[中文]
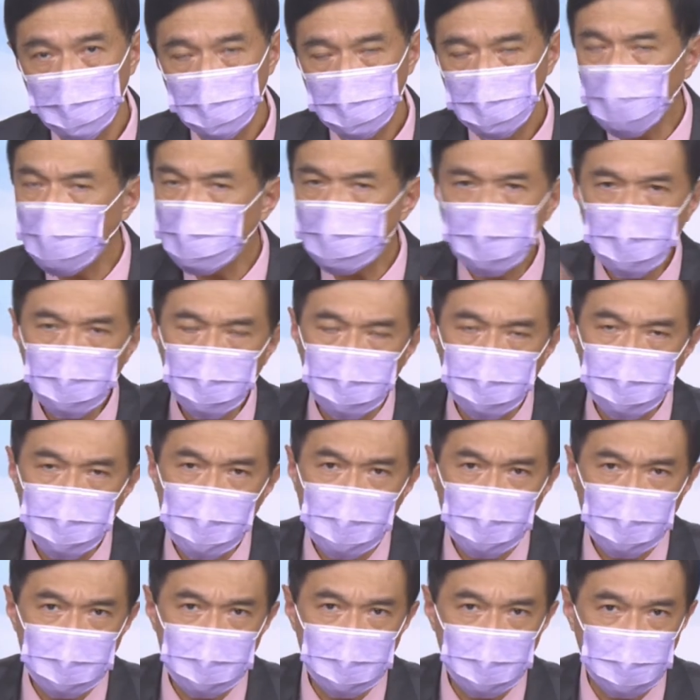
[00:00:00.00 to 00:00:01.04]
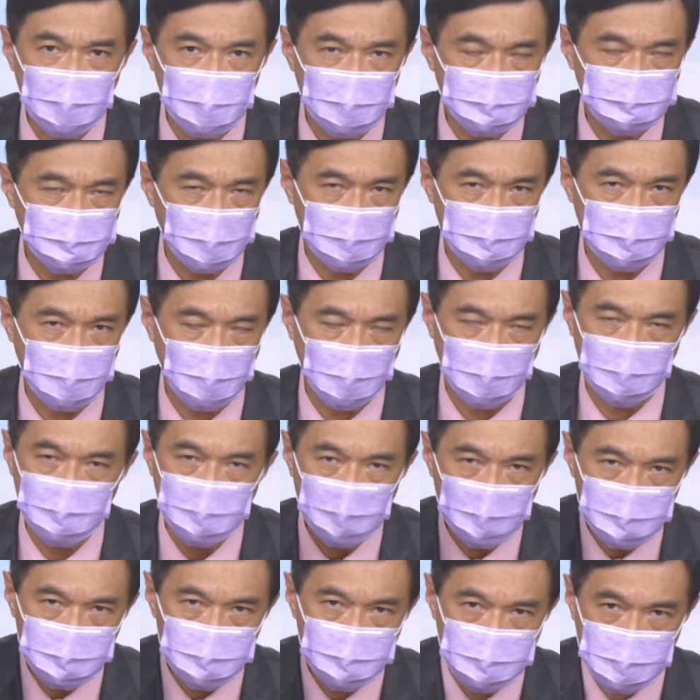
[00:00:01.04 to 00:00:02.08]
那么有任何的反弹
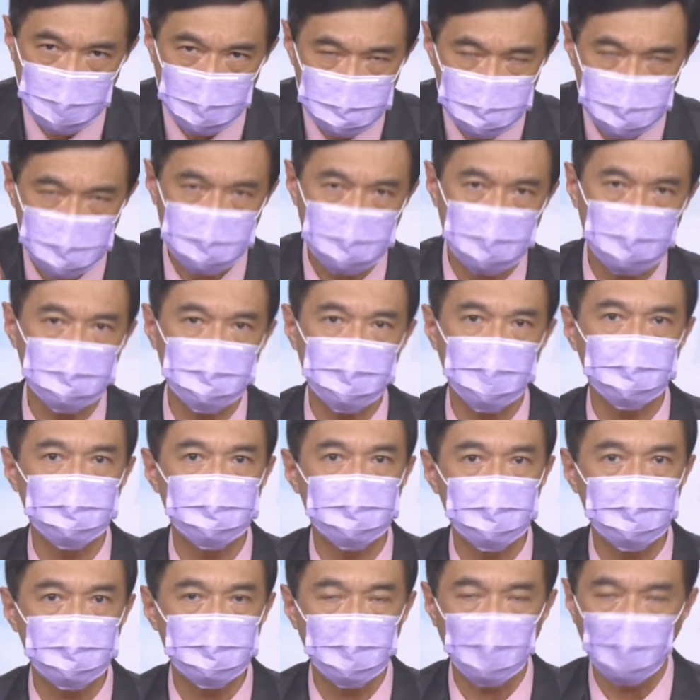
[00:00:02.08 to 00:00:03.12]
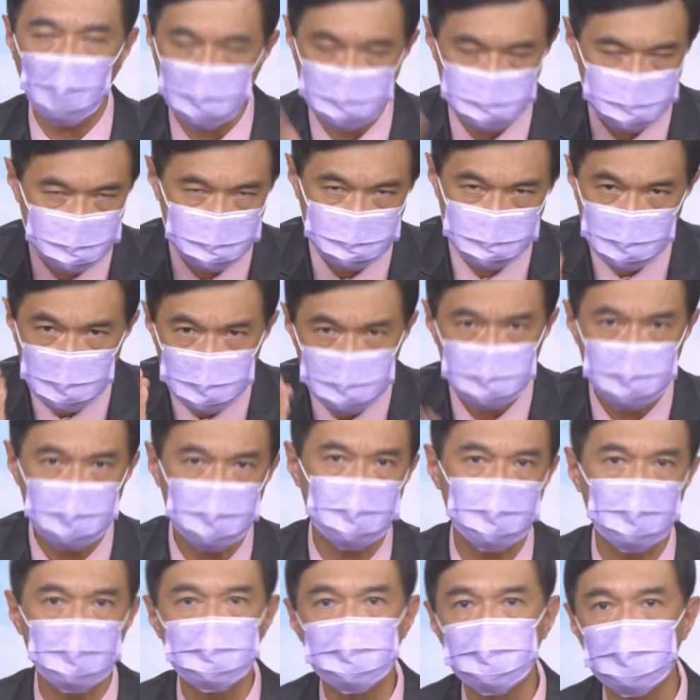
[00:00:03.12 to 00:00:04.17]
就是收现金啊，就
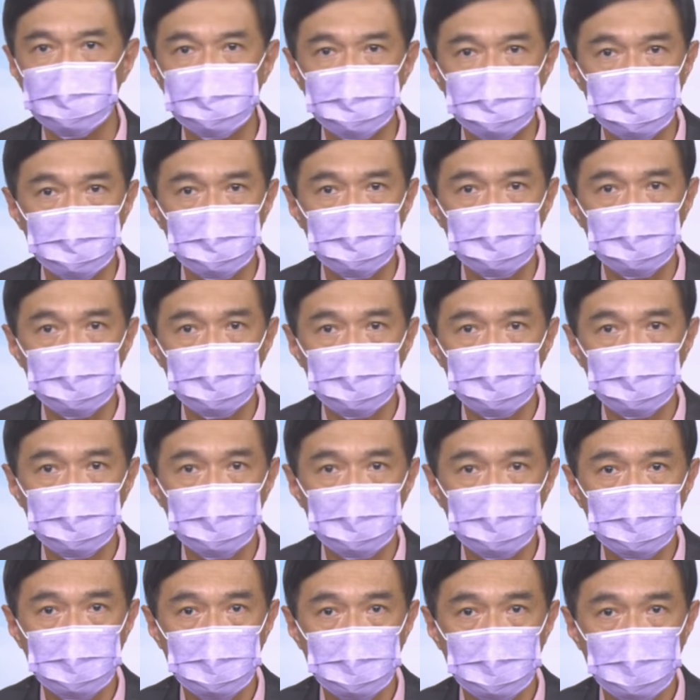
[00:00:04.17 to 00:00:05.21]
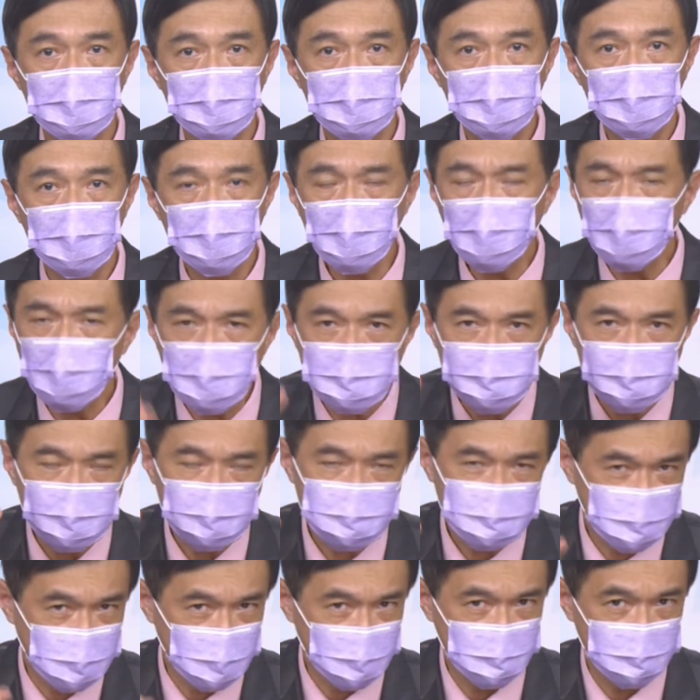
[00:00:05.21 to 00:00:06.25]
是收现金，因为这
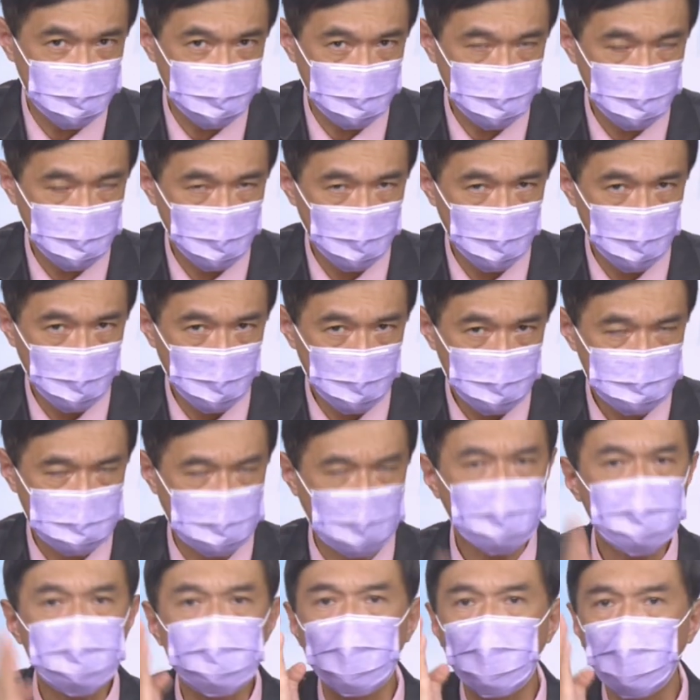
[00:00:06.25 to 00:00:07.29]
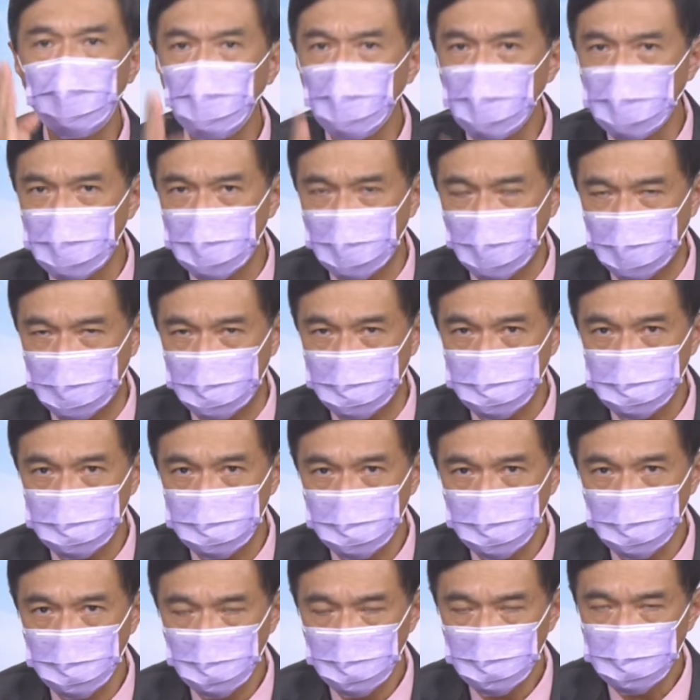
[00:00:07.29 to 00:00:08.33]
个现金将是未来
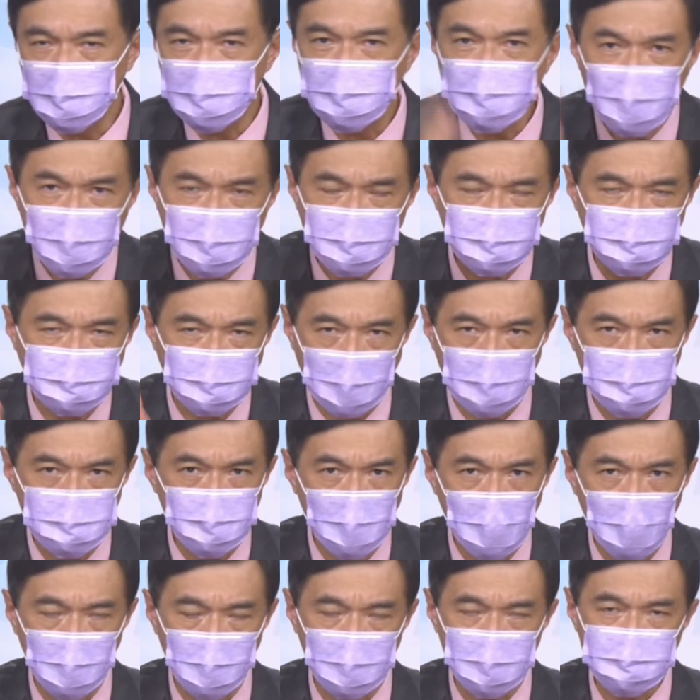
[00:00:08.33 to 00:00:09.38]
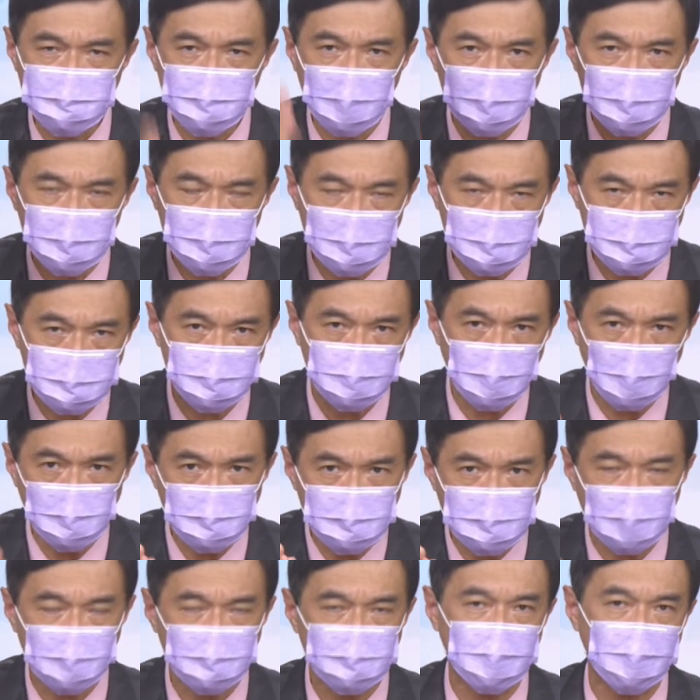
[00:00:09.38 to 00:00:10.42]
你要反败为胜、你要
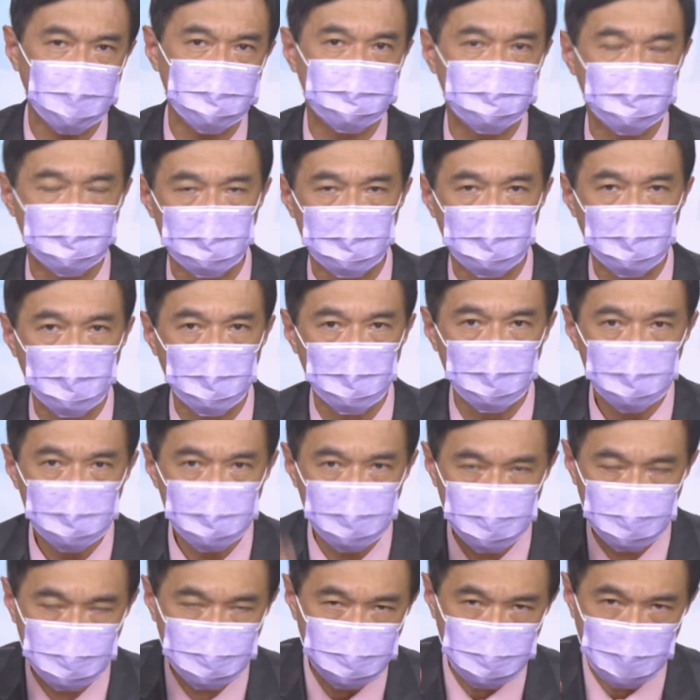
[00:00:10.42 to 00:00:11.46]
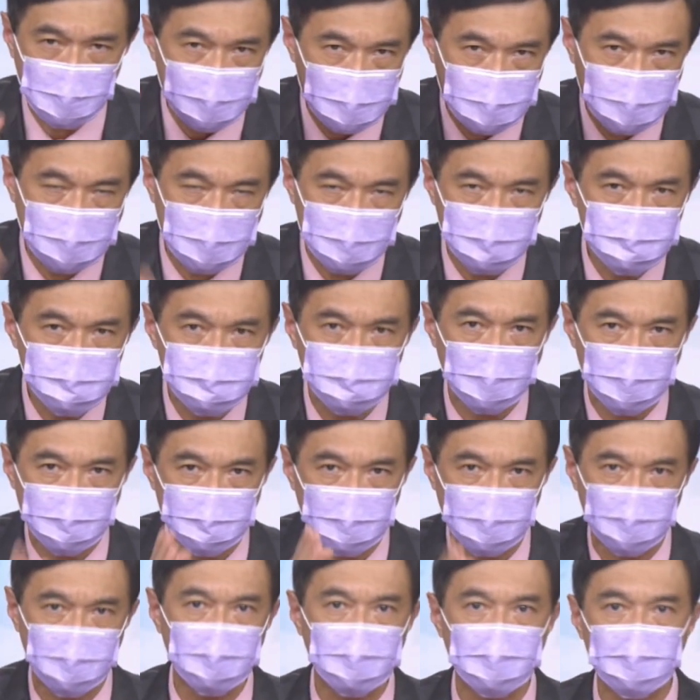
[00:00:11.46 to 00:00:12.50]
东山再起最根
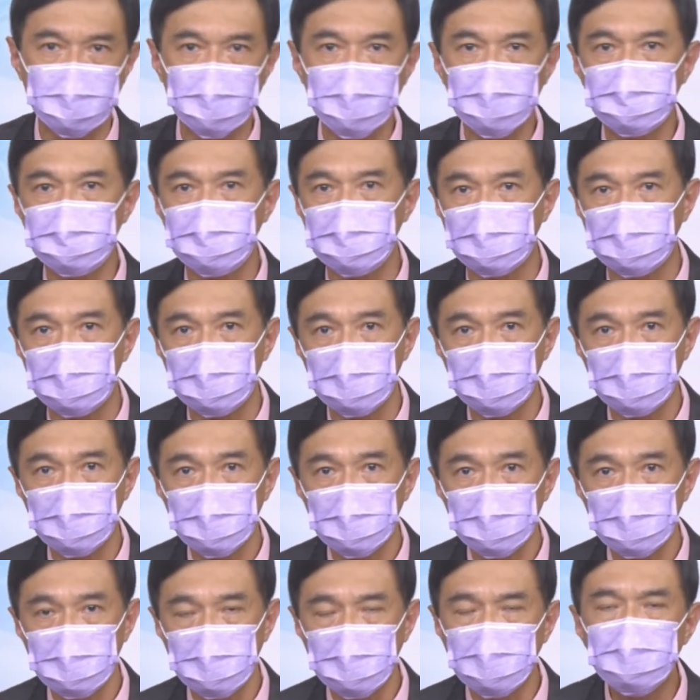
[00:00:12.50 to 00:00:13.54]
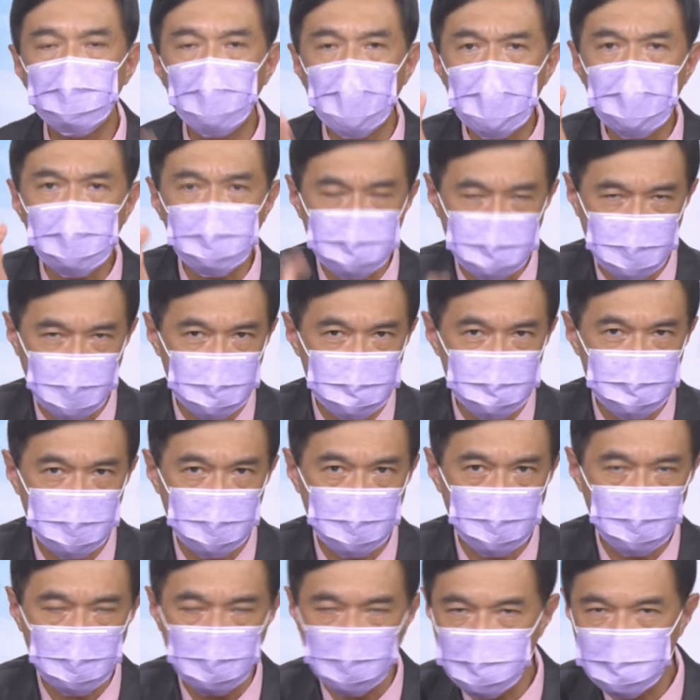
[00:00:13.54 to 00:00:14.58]
本的一个依据。你没有现
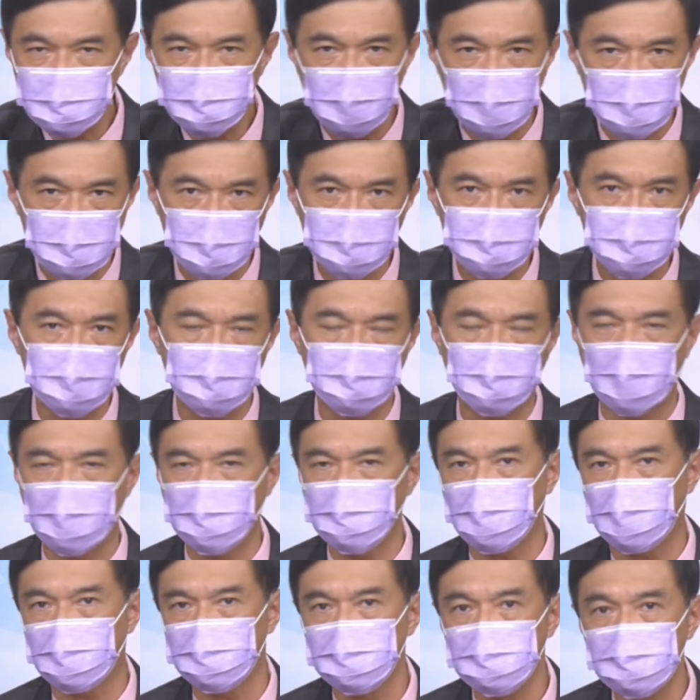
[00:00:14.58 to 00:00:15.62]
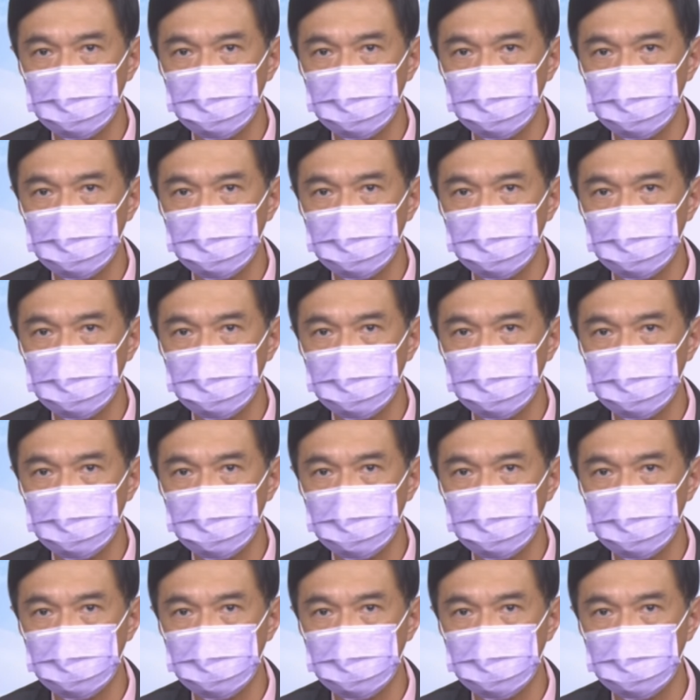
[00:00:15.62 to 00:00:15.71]
金，一切都是白谈。